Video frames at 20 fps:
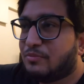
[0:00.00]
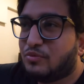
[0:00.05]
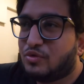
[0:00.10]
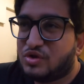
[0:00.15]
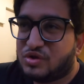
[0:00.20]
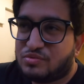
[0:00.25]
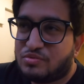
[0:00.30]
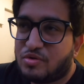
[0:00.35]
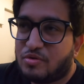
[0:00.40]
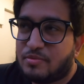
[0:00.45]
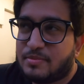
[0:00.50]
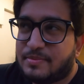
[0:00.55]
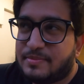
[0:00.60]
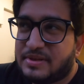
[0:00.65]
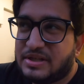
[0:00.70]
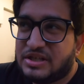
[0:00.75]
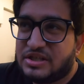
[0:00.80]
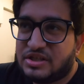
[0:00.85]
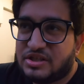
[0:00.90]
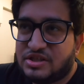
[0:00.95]
मोस्ट
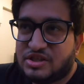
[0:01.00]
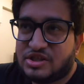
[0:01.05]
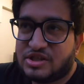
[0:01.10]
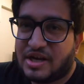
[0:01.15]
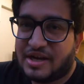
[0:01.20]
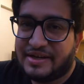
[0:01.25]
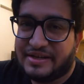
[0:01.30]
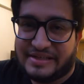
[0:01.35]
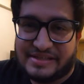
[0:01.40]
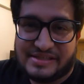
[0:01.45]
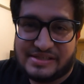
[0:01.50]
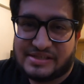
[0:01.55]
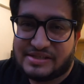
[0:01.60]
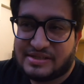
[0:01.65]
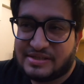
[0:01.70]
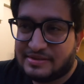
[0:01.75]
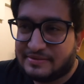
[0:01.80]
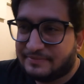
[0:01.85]
प्रोबली दी चाइनीज़